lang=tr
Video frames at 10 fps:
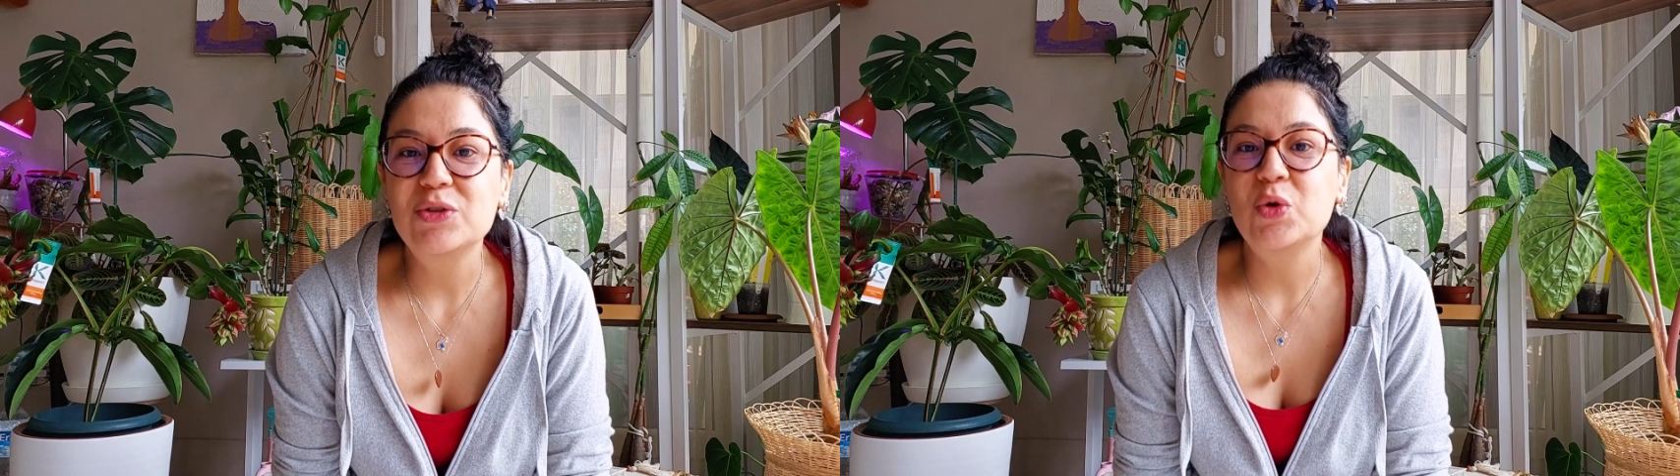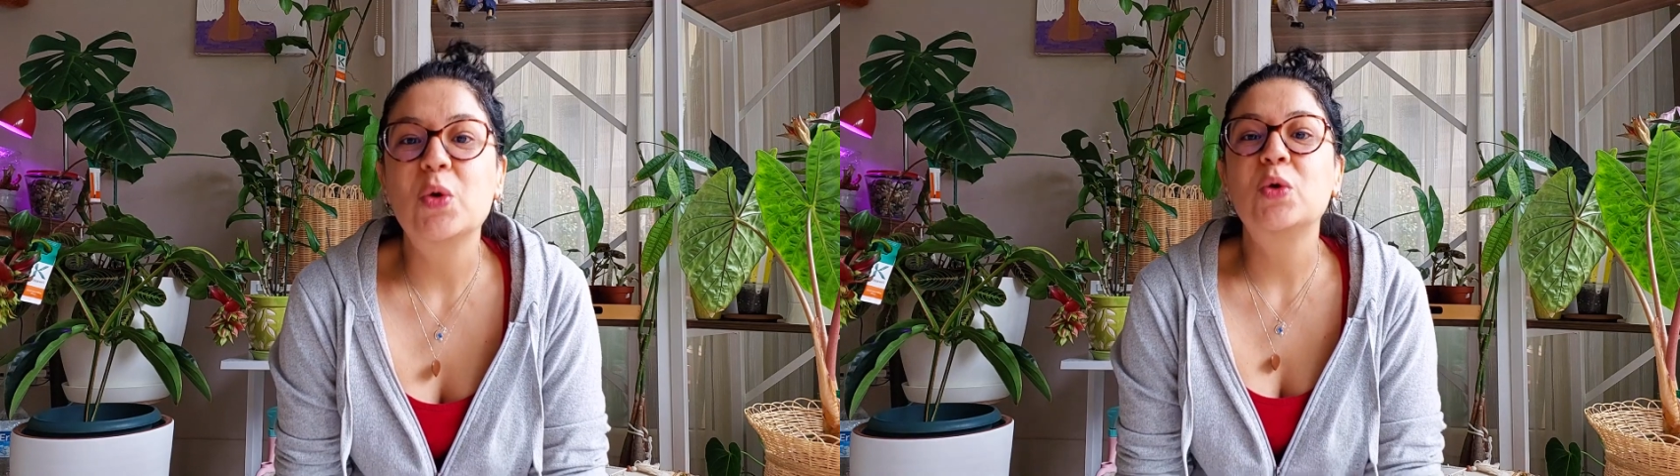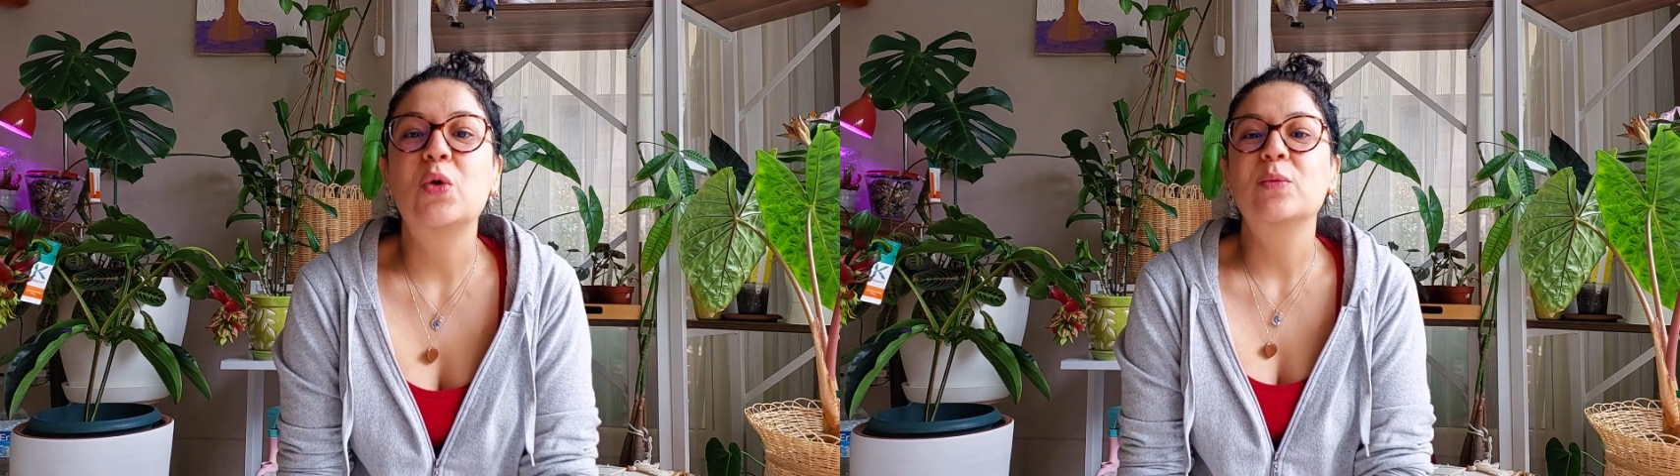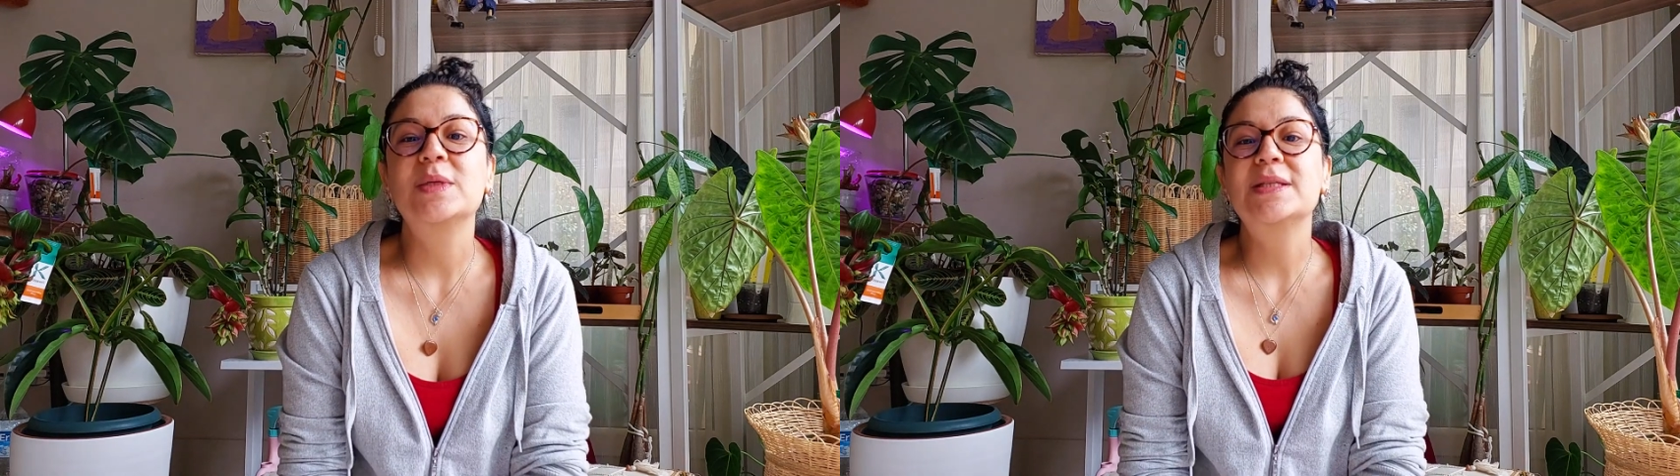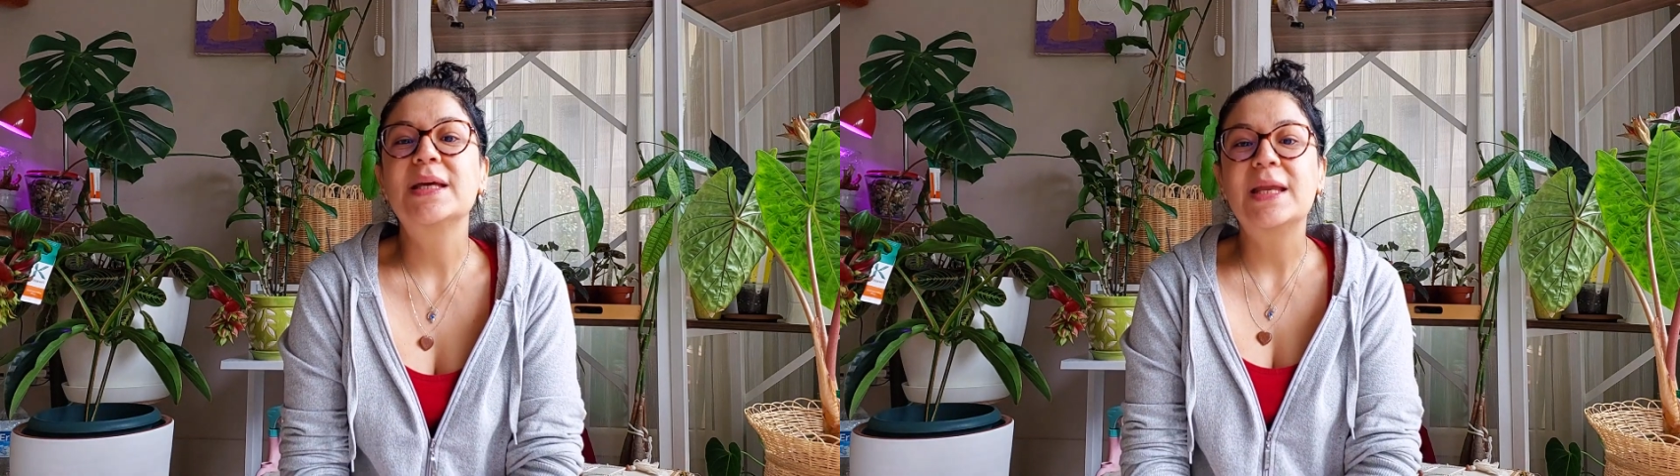şöyle
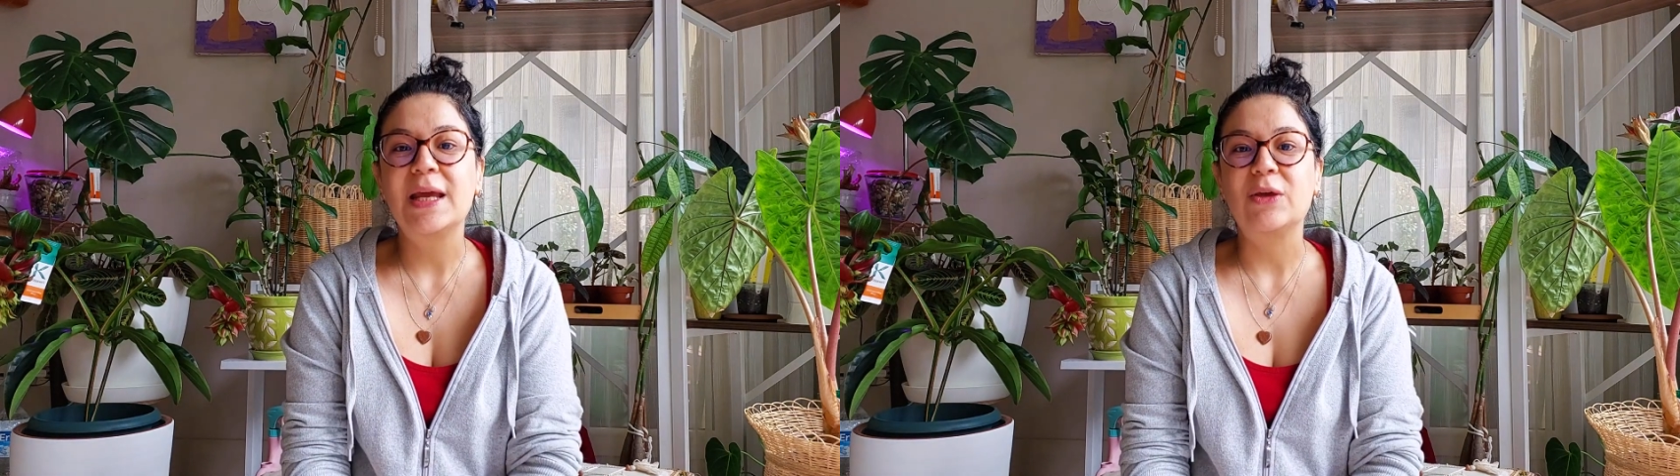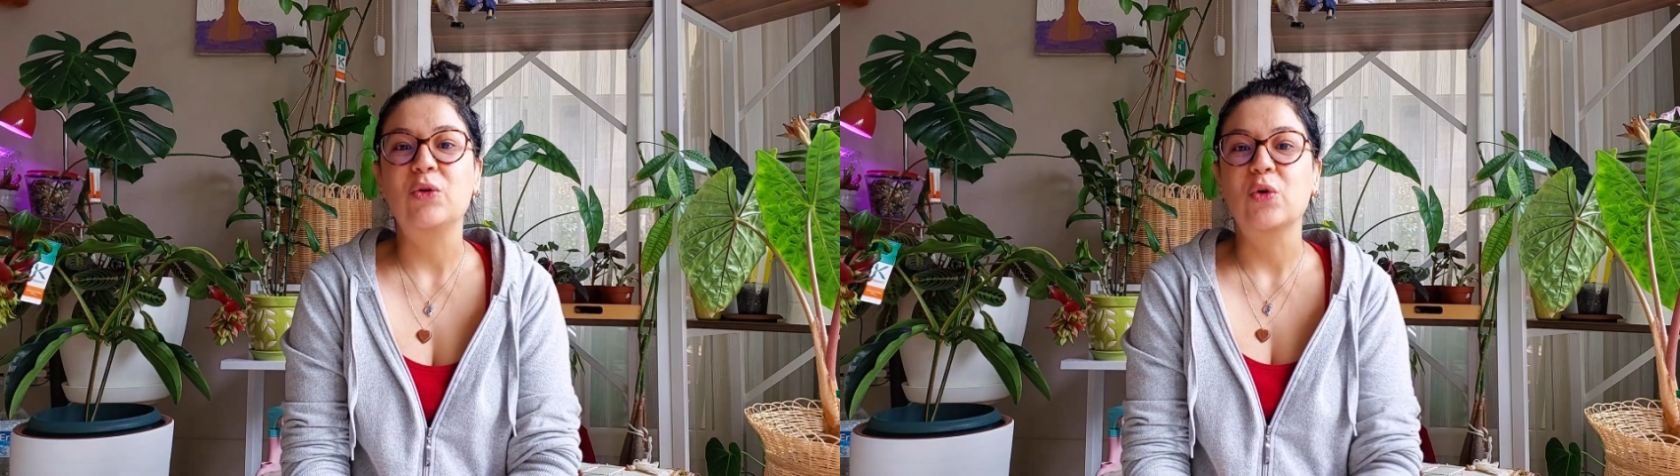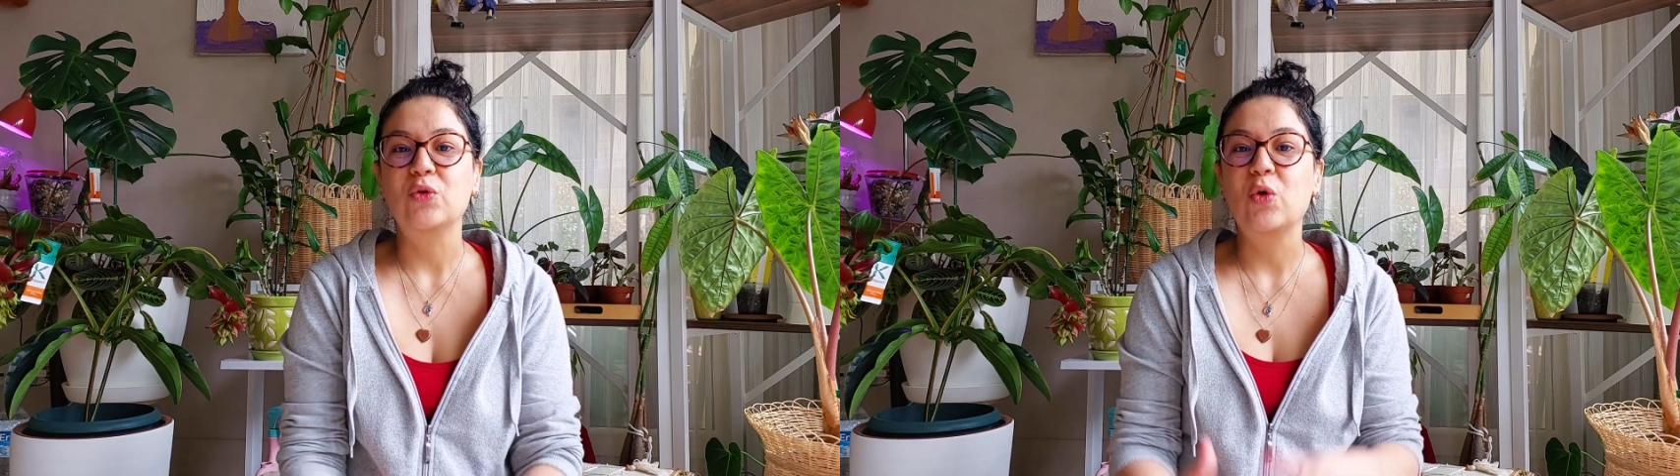olması gerekiyor.